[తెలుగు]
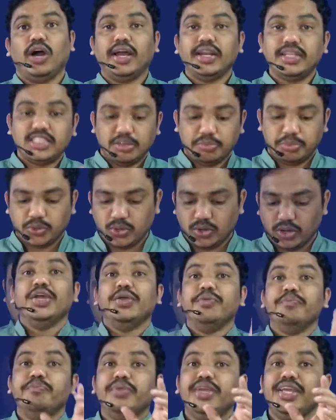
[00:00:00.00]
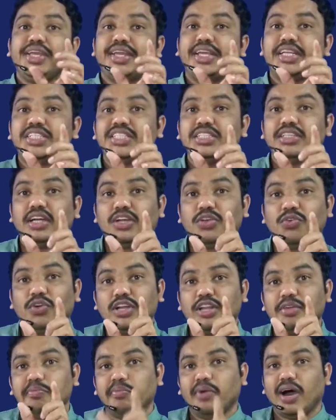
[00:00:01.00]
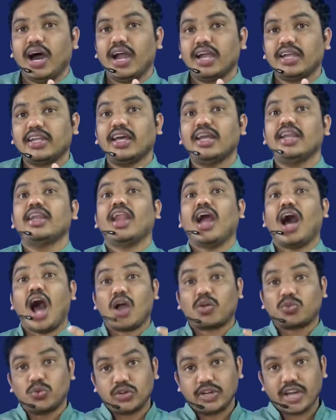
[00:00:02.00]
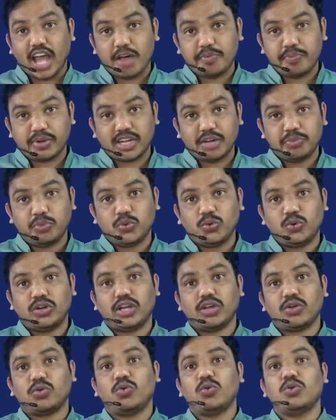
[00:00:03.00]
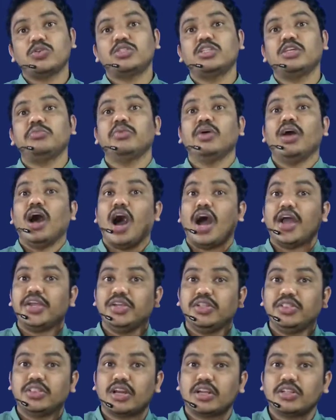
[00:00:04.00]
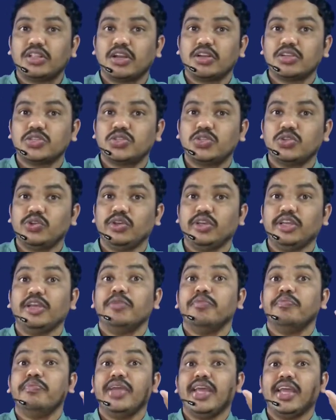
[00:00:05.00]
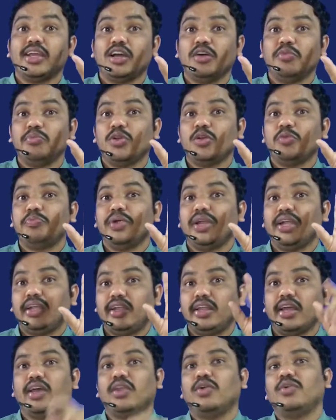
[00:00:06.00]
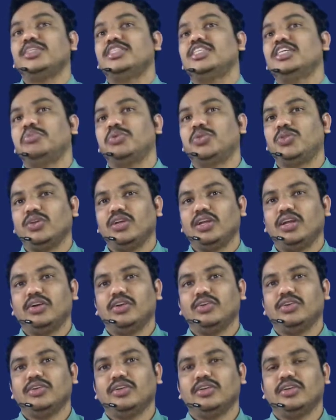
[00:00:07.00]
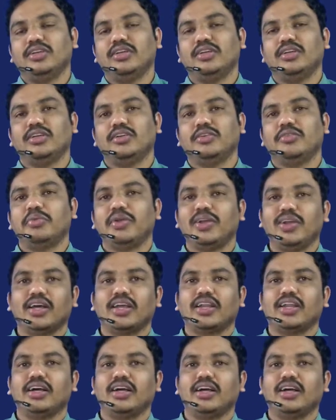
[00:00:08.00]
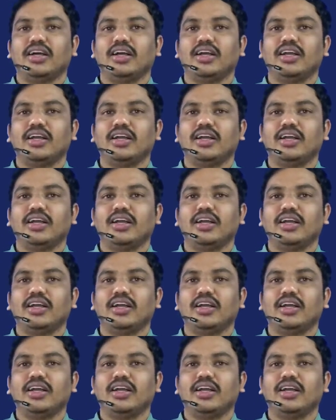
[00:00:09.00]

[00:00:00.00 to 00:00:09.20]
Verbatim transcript: అని చెబుతున్నాడు మీకు ఇచ్చినటువంటి మాట నాకు జ్ఞాపకం ఉండడం కోసం ఆ ఇంద్రధనస్సుని మేఘంలో పెట్టాను అని చెబుతున్నాడు పిల్లరా